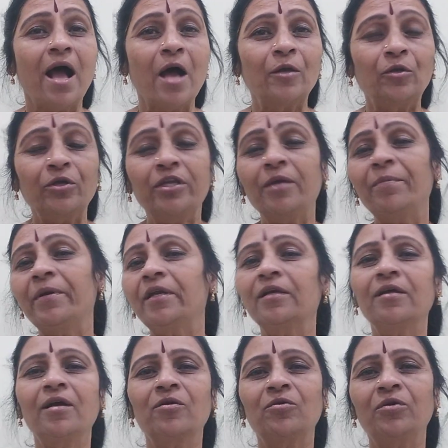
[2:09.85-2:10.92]

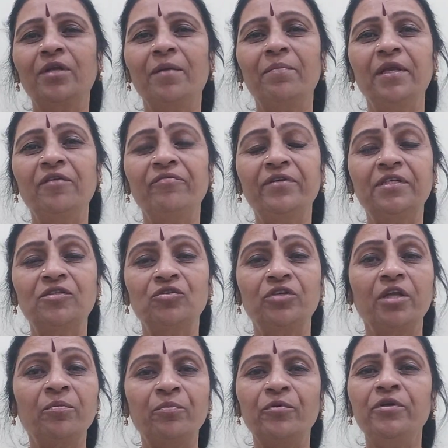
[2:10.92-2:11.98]
ఆరోగ్యపరంగా కూడా బెనిఫిట్స్
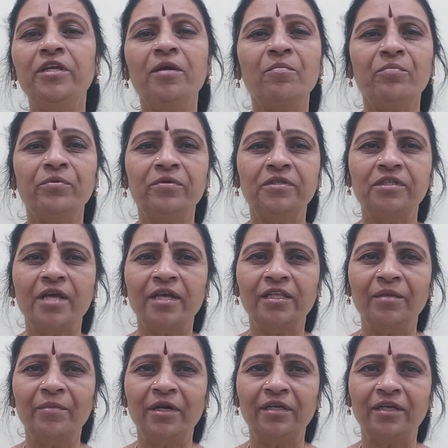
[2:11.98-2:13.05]
ఉంటాయి పుణ్యం
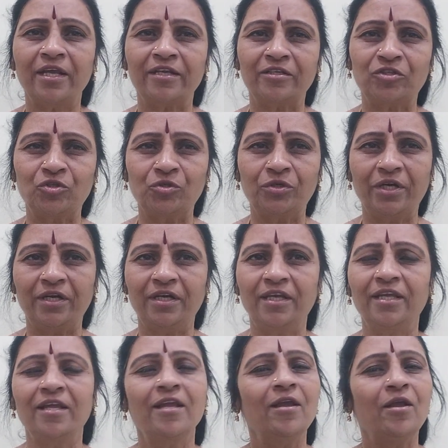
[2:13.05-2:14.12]
పురుషార్థం అంటారు చూడండి